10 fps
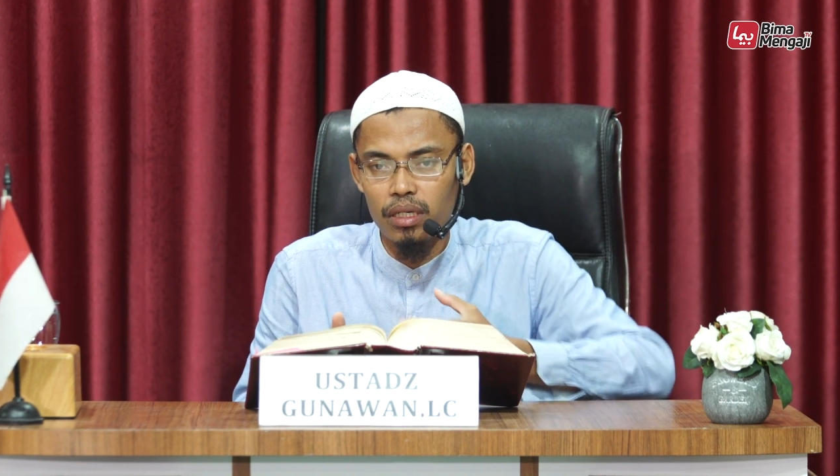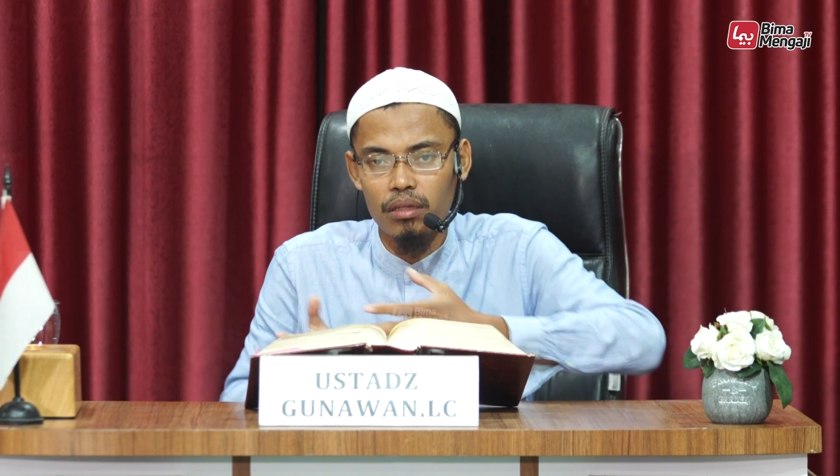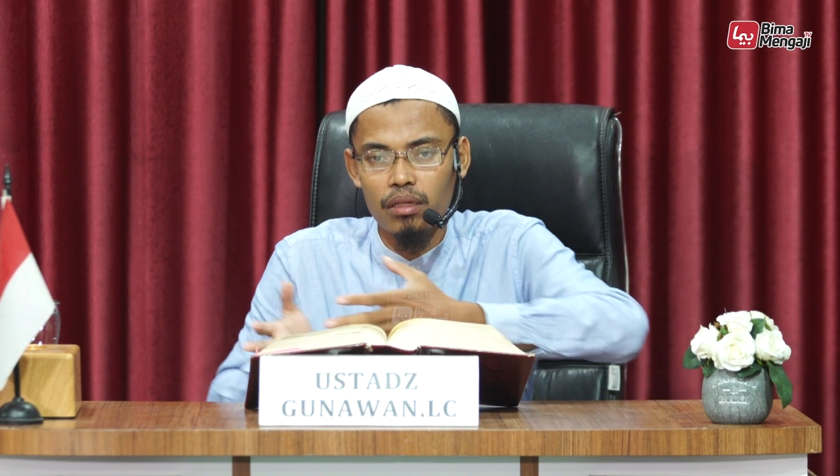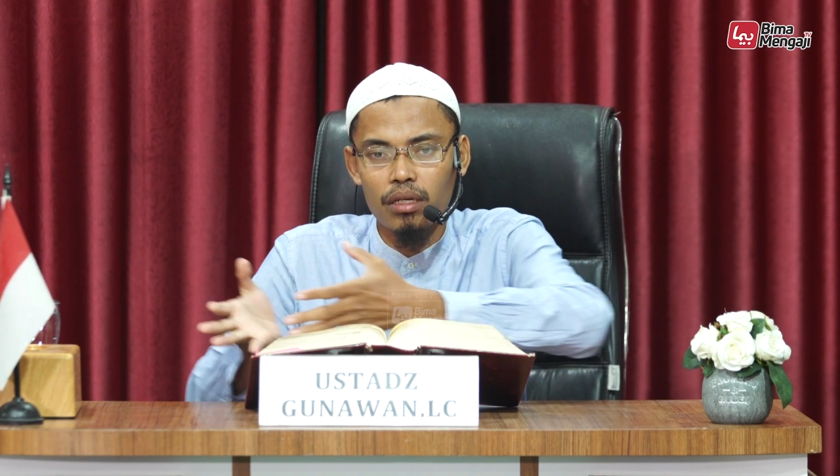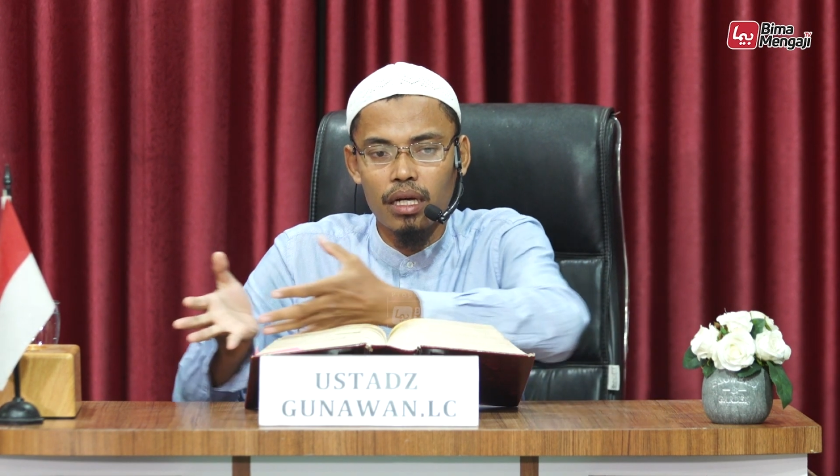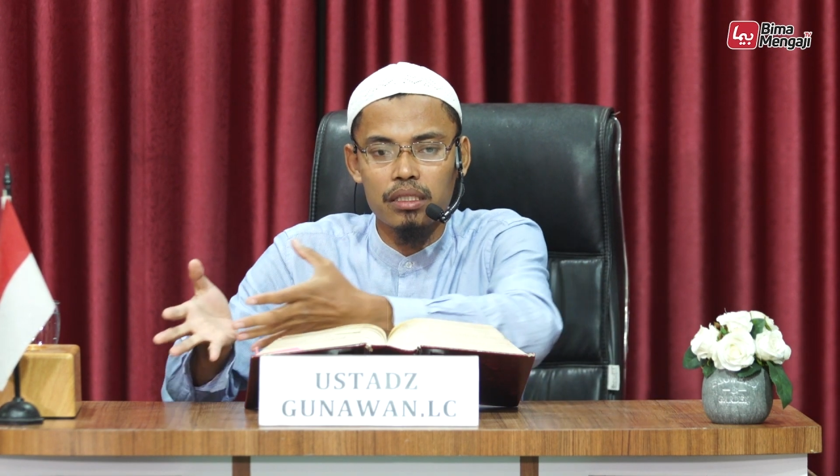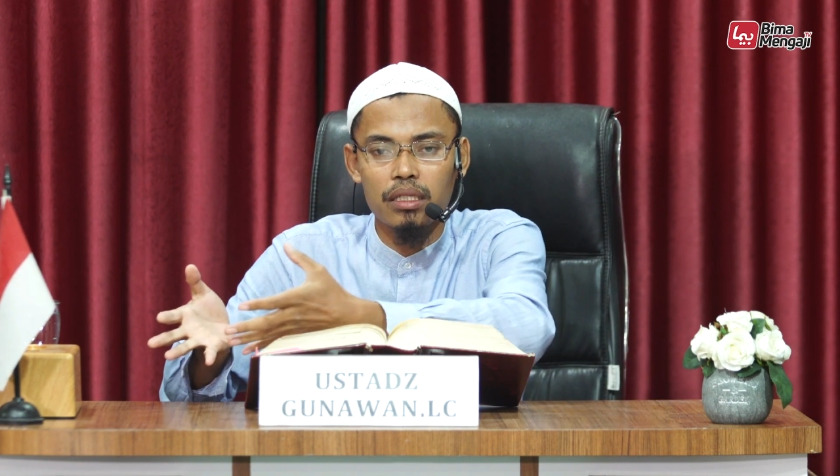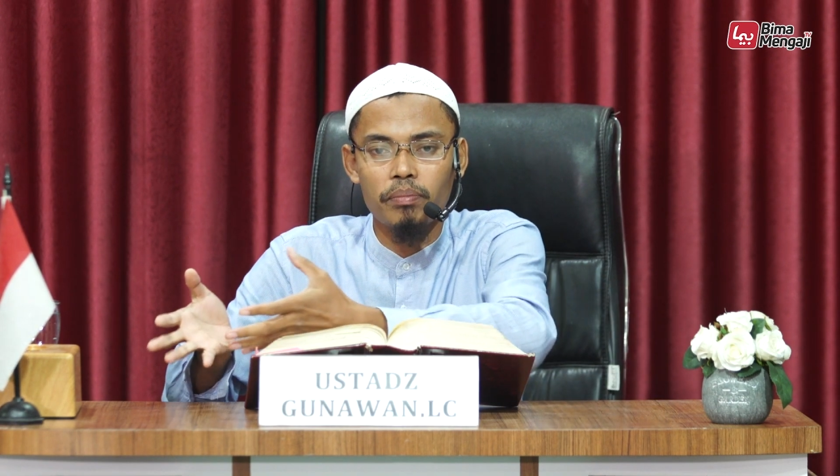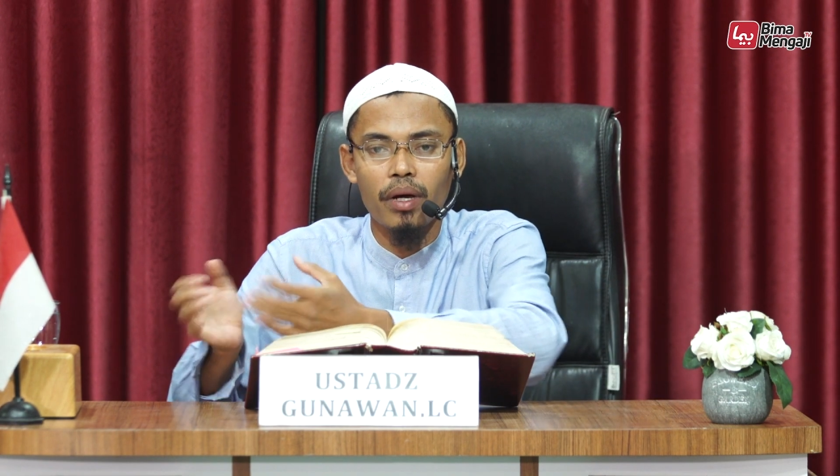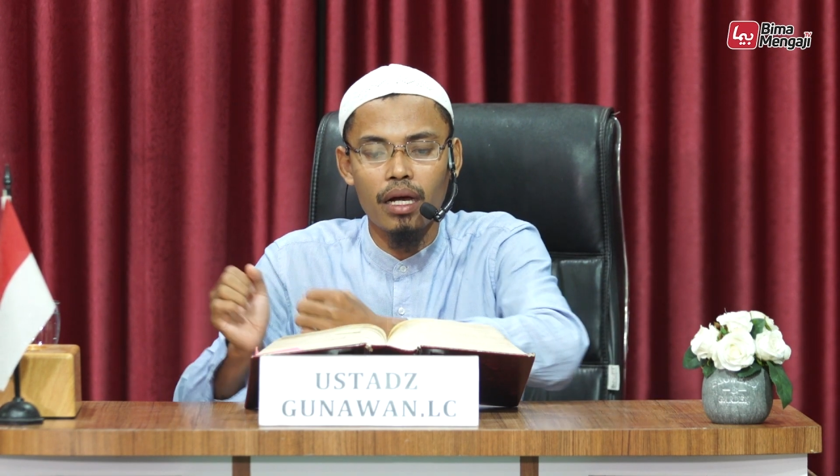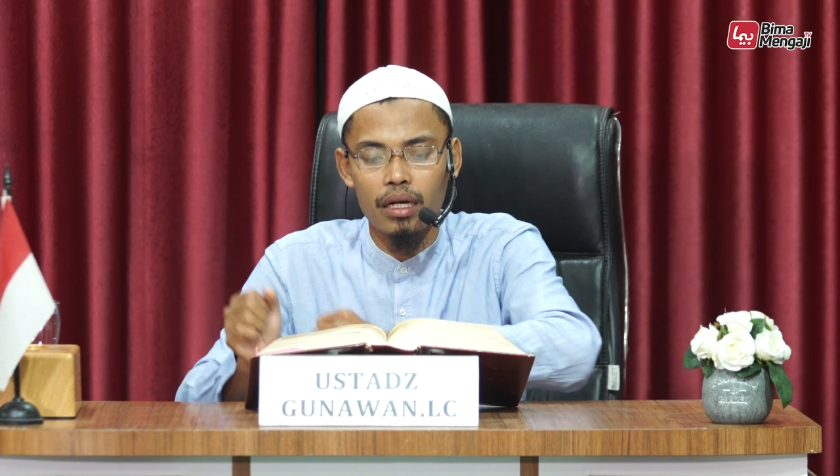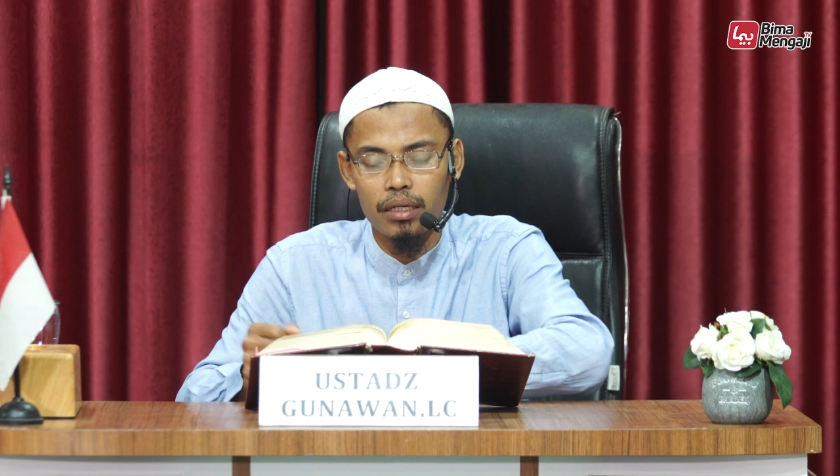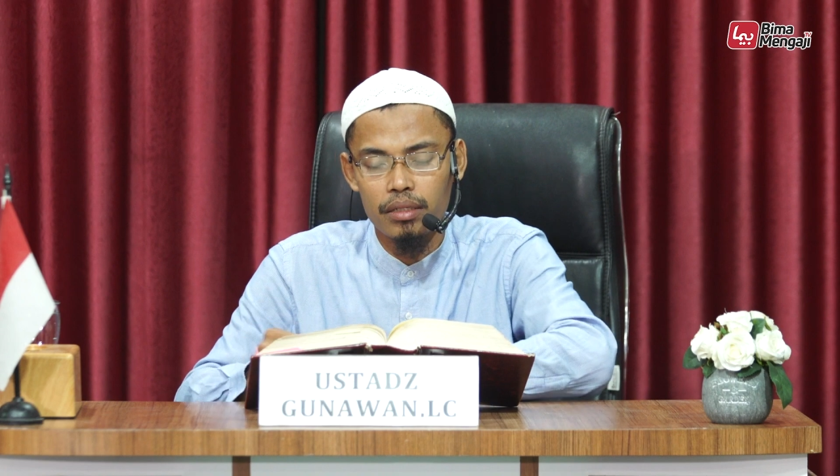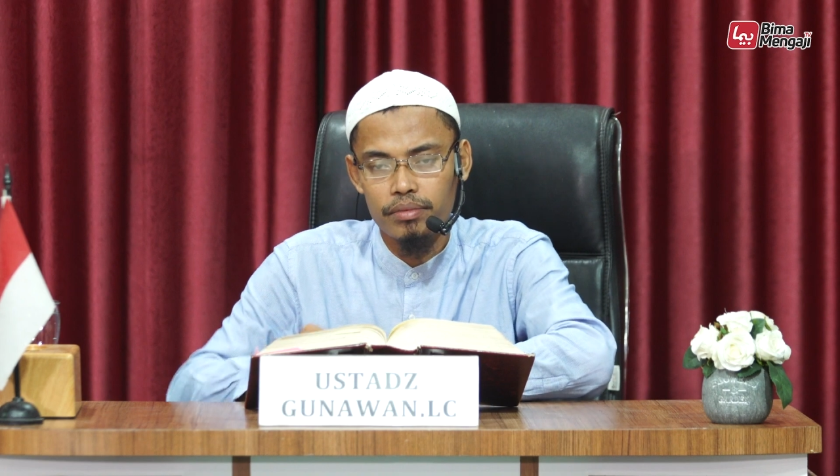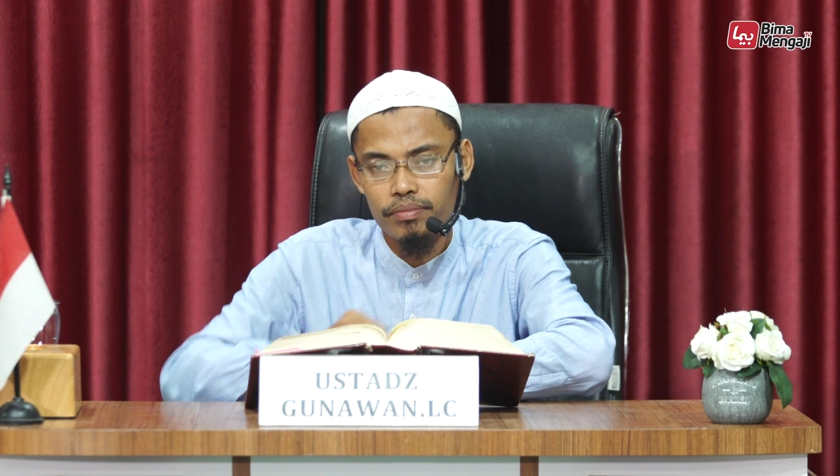dikasih pakan.